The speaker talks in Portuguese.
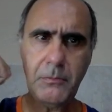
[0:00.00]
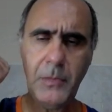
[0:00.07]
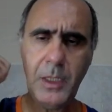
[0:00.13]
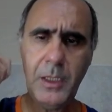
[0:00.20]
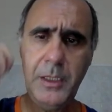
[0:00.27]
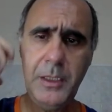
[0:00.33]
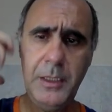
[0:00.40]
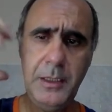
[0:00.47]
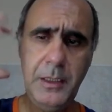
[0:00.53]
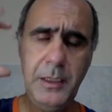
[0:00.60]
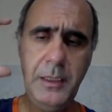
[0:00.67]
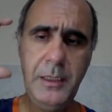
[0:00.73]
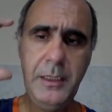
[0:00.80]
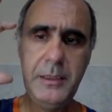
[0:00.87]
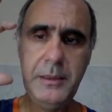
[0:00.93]
e
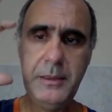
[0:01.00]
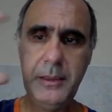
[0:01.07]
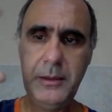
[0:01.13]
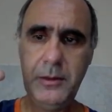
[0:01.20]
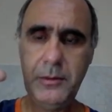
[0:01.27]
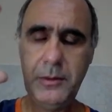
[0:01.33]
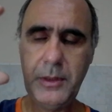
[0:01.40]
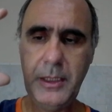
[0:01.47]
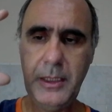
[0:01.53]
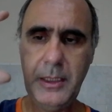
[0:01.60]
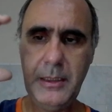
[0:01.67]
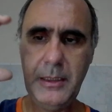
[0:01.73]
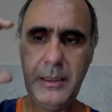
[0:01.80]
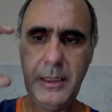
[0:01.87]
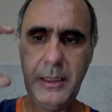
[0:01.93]
dentro
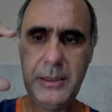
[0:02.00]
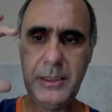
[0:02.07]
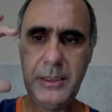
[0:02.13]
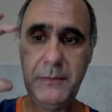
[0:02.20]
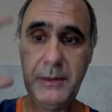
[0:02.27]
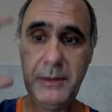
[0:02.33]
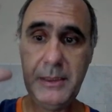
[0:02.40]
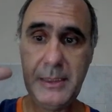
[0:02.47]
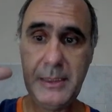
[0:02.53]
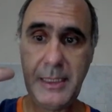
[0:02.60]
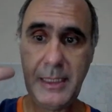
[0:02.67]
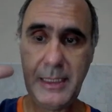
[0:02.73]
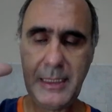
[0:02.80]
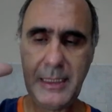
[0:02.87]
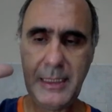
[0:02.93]
dele a gente vai
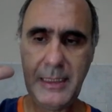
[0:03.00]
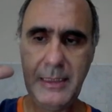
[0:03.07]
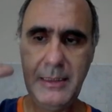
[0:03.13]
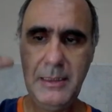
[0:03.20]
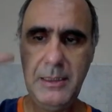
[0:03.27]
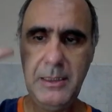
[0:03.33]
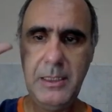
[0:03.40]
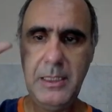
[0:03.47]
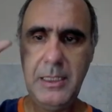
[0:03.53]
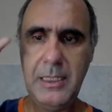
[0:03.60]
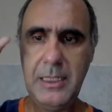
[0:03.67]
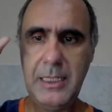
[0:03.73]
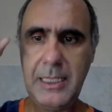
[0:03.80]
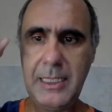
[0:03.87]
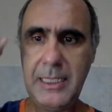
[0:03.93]
destacar
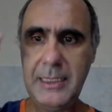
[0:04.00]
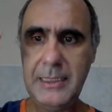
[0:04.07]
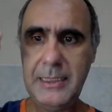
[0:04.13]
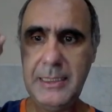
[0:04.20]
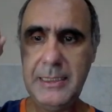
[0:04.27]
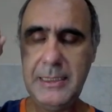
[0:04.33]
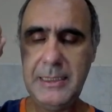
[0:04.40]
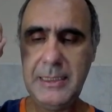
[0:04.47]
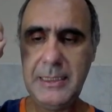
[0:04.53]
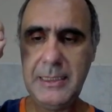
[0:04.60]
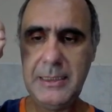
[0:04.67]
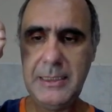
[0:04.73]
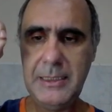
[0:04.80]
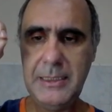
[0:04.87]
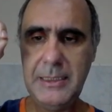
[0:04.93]
a característica
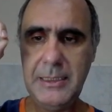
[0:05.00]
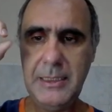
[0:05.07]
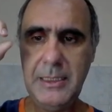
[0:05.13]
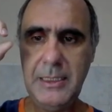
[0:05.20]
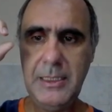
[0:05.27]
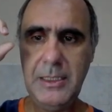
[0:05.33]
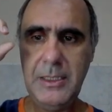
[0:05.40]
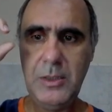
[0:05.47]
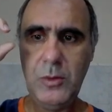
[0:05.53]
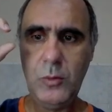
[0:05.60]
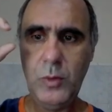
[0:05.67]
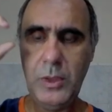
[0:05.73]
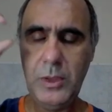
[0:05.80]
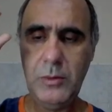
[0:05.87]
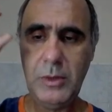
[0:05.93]
de
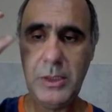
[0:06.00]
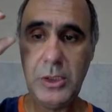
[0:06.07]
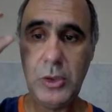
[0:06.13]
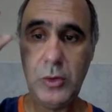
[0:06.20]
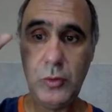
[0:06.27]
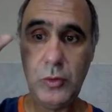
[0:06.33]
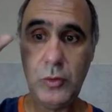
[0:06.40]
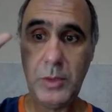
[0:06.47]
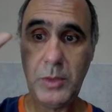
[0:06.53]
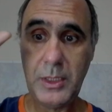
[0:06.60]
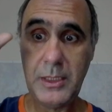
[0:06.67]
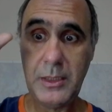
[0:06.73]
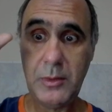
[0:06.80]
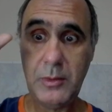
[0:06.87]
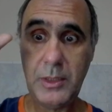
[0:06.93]
quando a gente usa uma
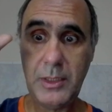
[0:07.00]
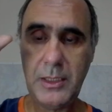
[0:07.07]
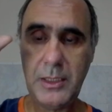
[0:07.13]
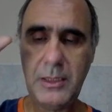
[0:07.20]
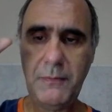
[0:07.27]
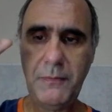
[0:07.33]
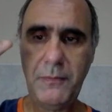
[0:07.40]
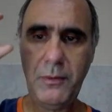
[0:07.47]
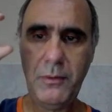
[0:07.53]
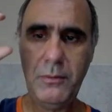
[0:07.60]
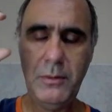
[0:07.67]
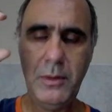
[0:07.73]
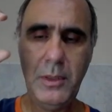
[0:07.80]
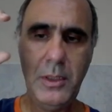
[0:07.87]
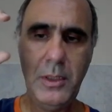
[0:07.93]
arquitetura
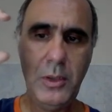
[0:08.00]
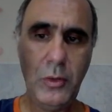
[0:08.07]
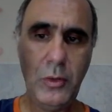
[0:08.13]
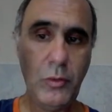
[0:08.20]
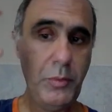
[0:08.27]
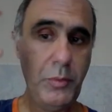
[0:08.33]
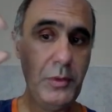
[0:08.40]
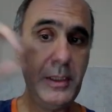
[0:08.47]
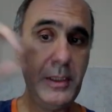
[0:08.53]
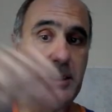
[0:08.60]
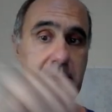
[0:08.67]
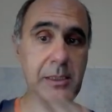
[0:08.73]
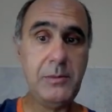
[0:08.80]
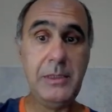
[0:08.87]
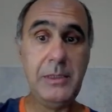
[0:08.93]
Dataflow, componentes
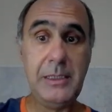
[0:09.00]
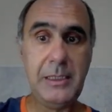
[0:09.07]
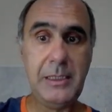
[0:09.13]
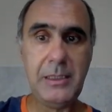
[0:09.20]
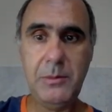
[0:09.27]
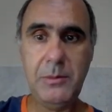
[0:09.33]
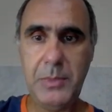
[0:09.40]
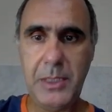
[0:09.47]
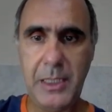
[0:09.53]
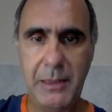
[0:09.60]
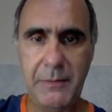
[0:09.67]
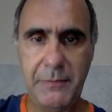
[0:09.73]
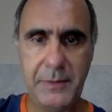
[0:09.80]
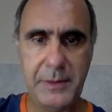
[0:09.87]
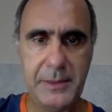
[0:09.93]
são
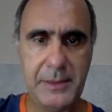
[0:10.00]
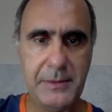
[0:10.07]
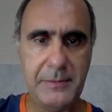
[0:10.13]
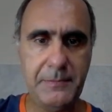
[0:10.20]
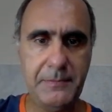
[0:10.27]
intercambiáveis.